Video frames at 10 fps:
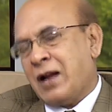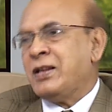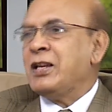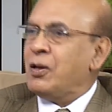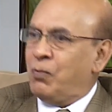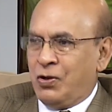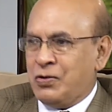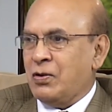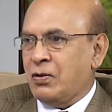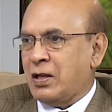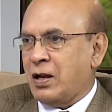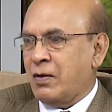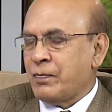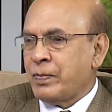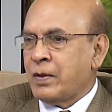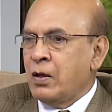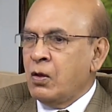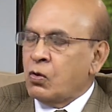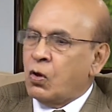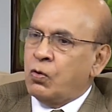ঠিকই বলেছিল তারা
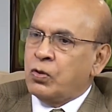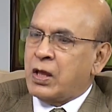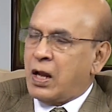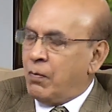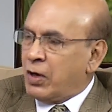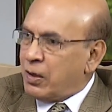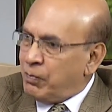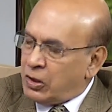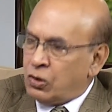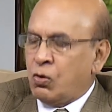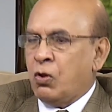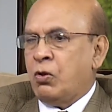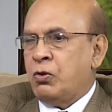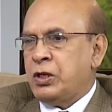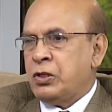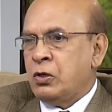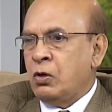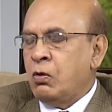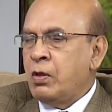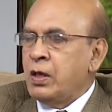তখন আচ্ছা। তারা আমাকে মৃত্যুদণ্ড দিয়েছিল
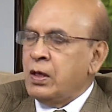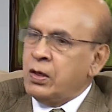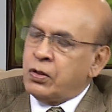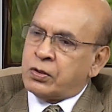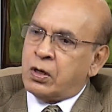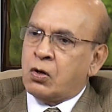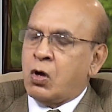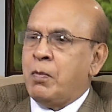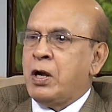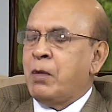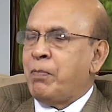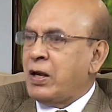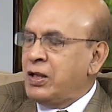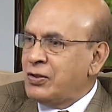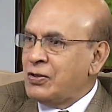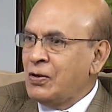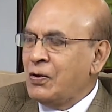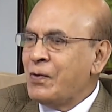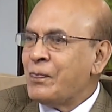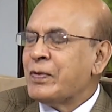ইস্টার্ন কমান্ডে পাঠিয়েছিল
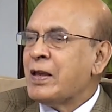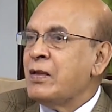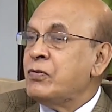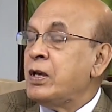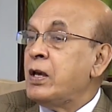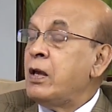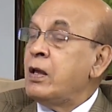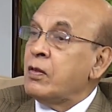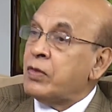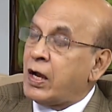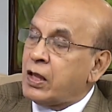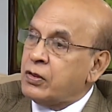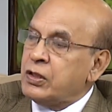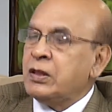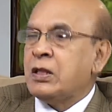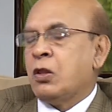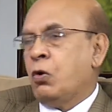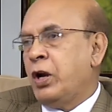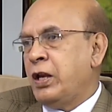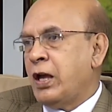যে তাকে জিন্দা
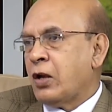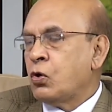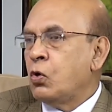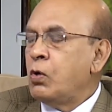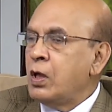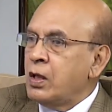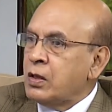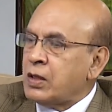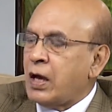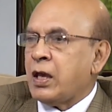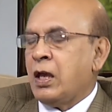ধরে নিয়ে আসো তাকে